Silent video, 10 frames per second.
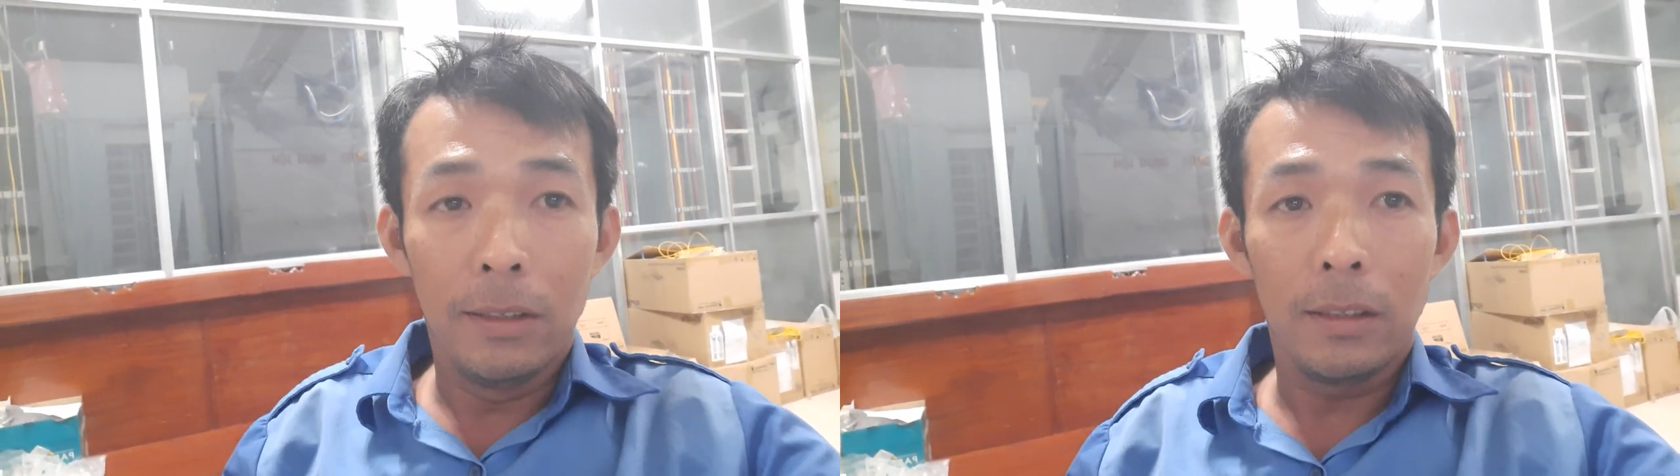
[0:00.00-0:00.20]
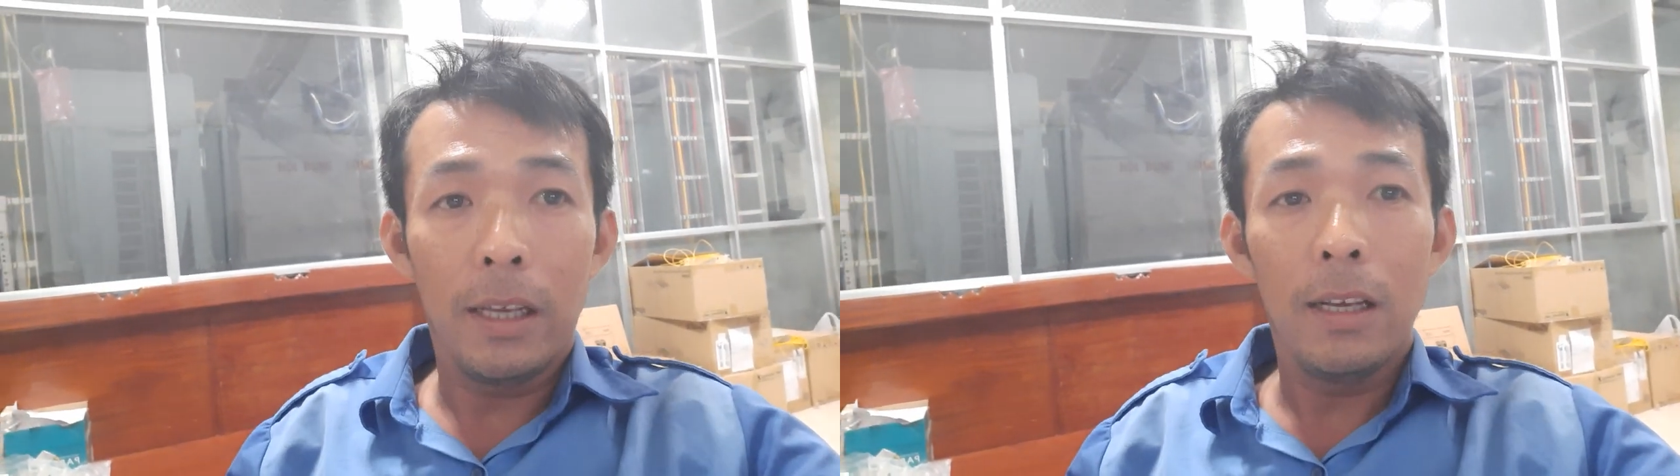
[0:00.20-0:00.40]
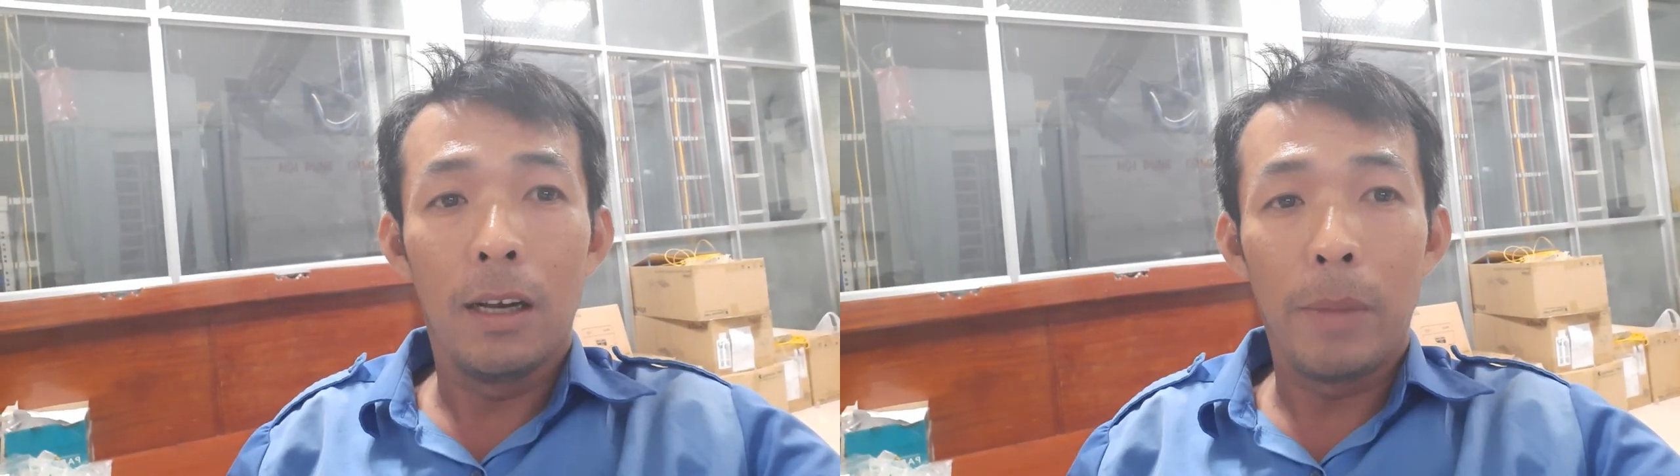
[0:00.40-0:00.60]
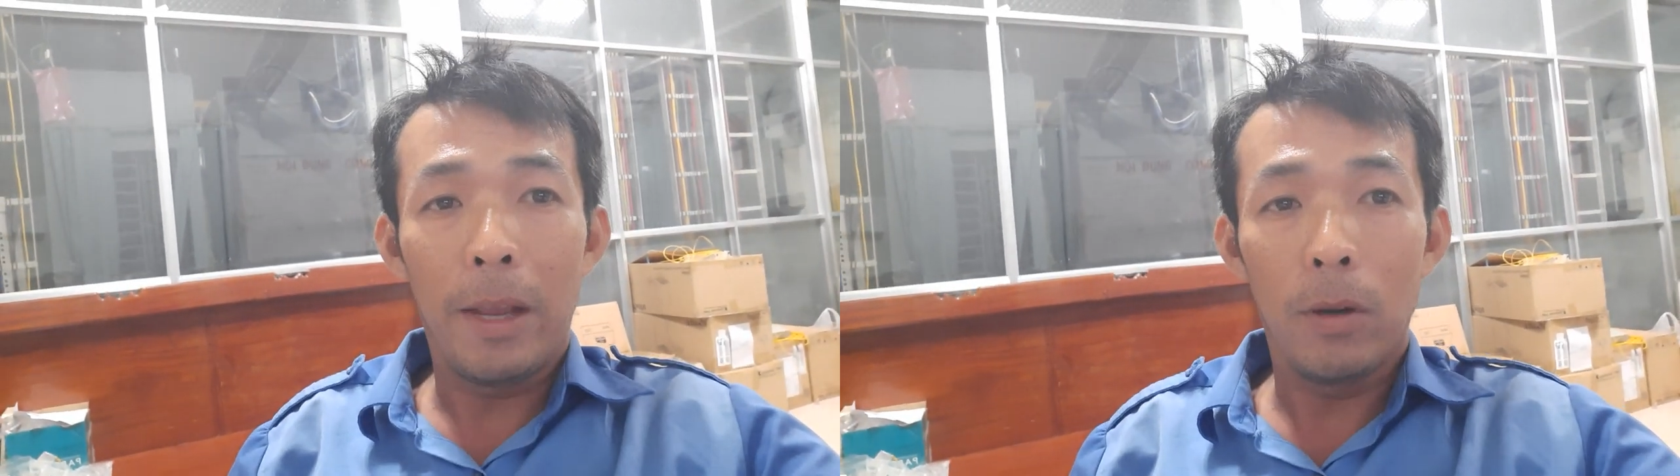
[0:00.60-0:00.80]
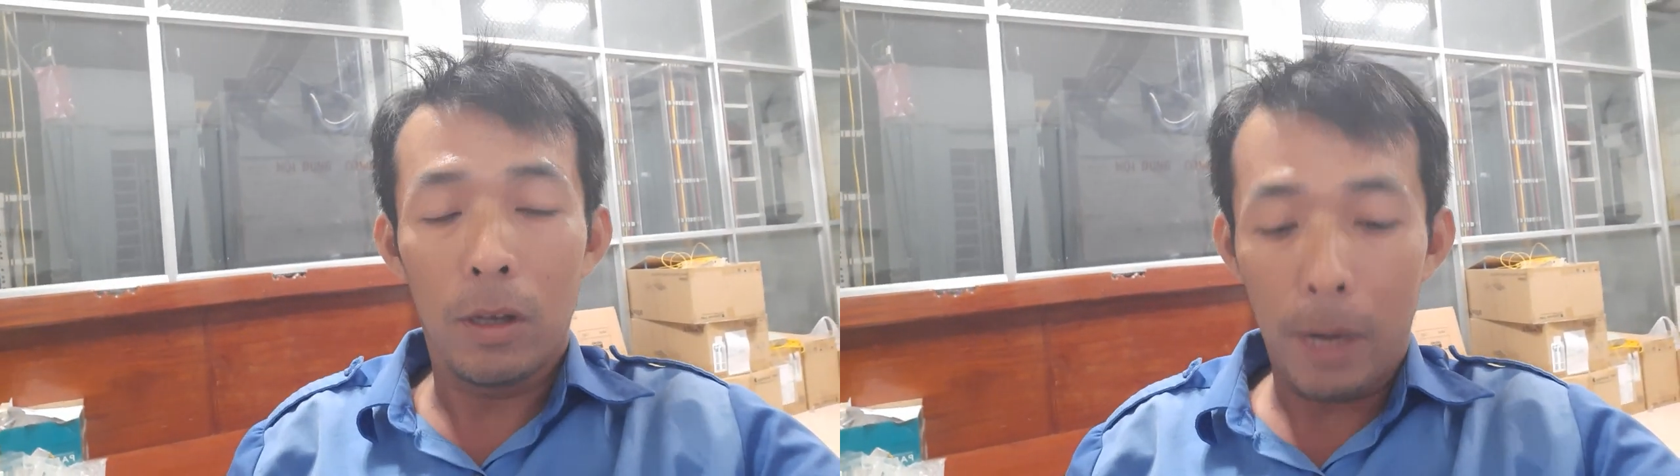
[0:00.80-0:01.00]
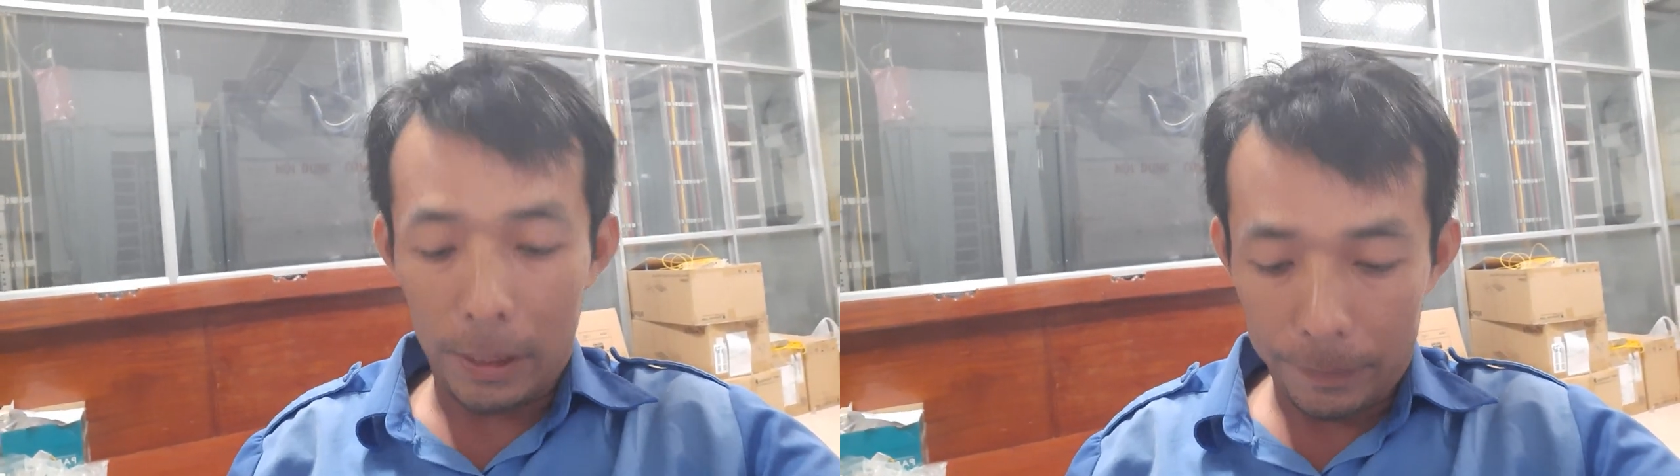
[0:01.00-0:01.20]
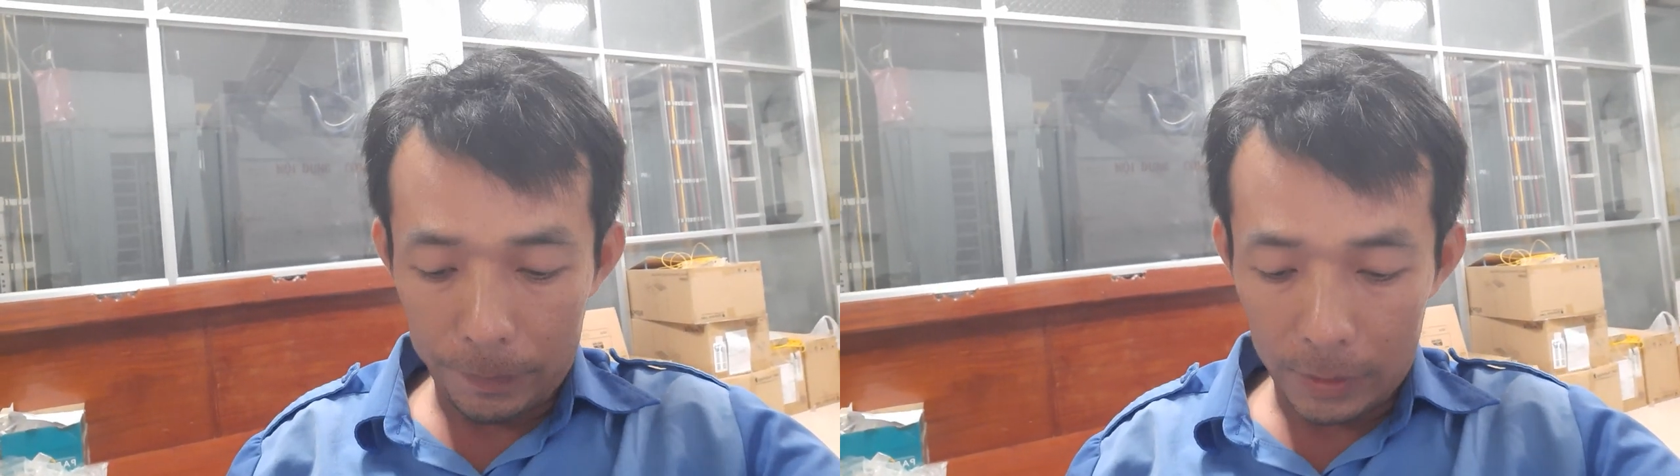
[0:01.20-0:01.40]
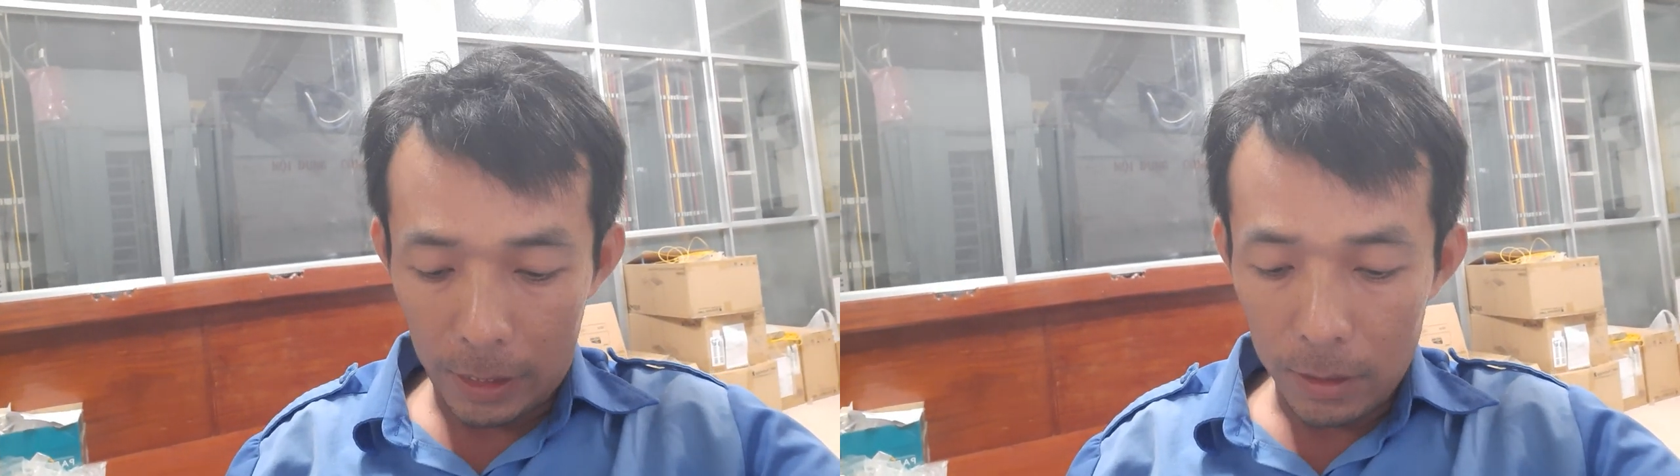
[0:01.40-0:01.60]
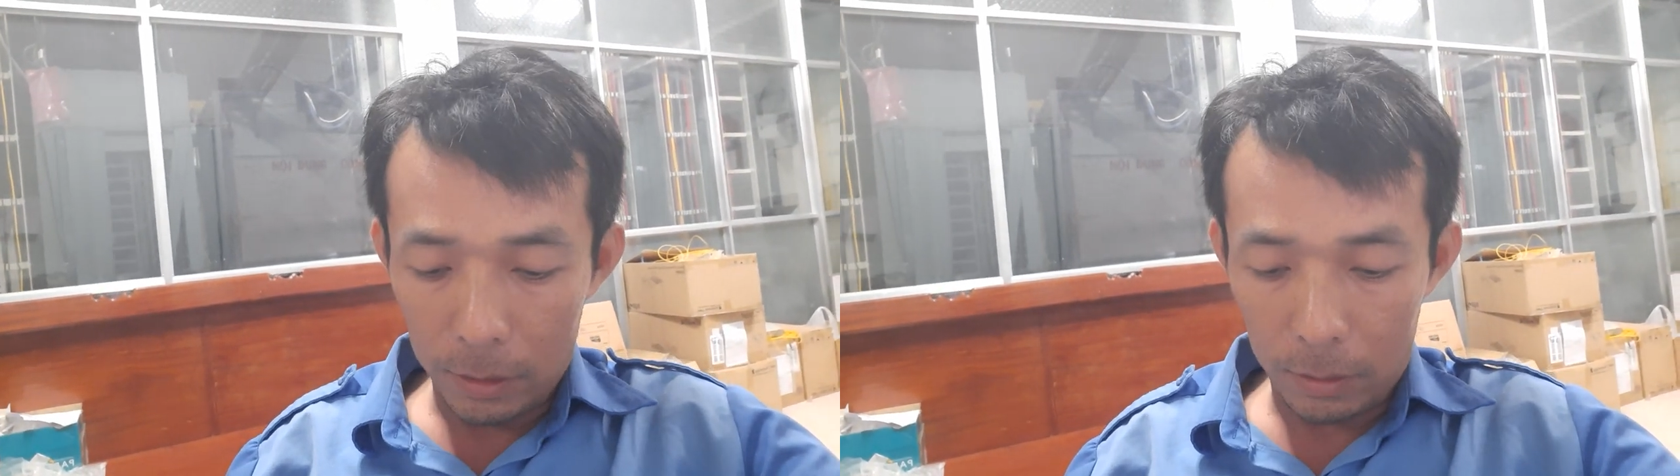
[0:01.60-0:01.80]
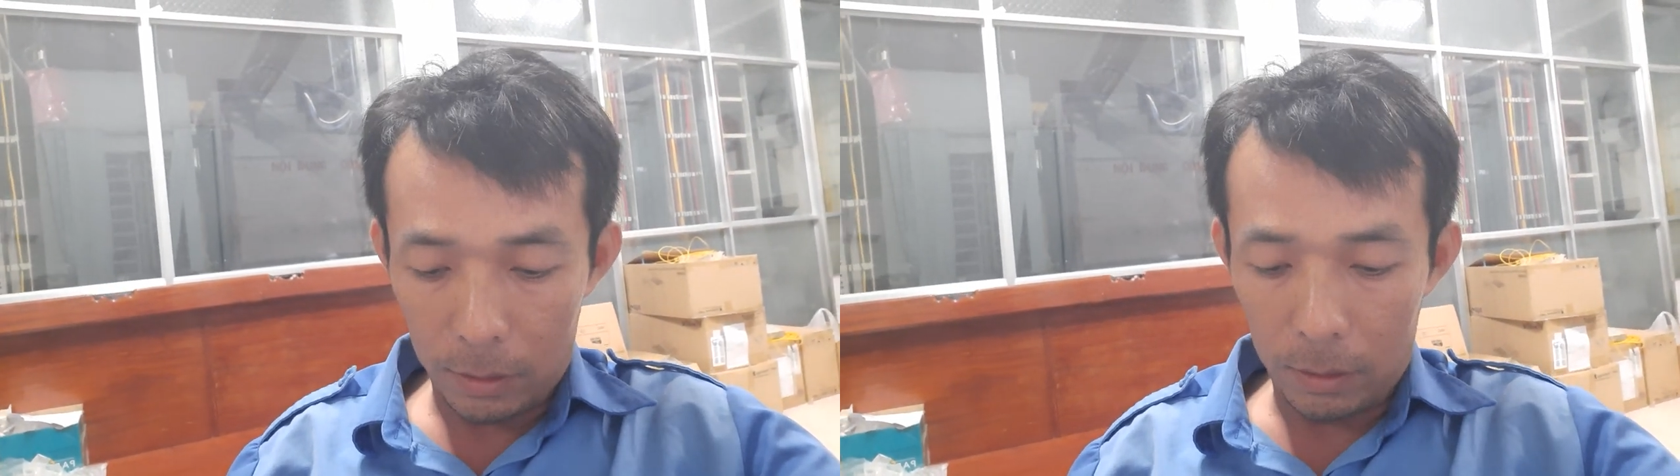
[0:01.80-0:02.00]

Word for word: được cái Gmail rồi các bạn lấy được